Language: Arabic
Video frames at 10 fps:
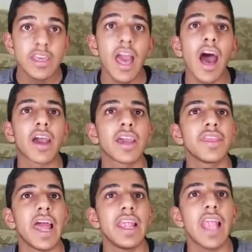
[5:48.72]
يا اخي
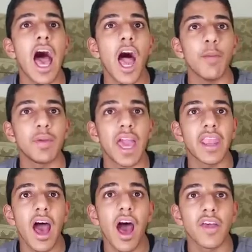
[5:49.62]
ذا اللاعب يا
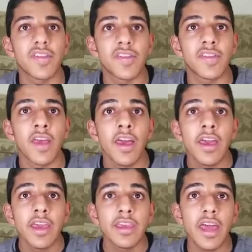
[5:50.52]
ناس
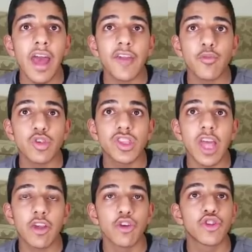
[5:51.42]
يا ناس وش
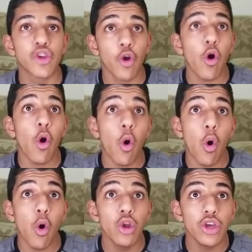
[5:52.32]
ذا
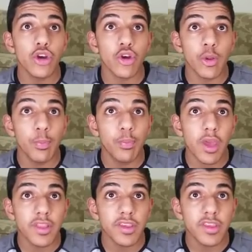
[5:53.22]
الكنترول يخرب
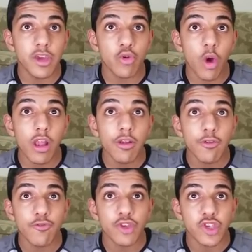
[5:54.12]
بيت ديجو
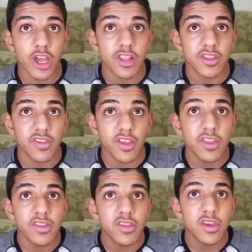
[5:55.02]
الفش على
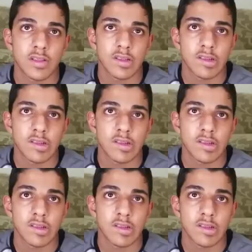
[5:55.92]
التصدي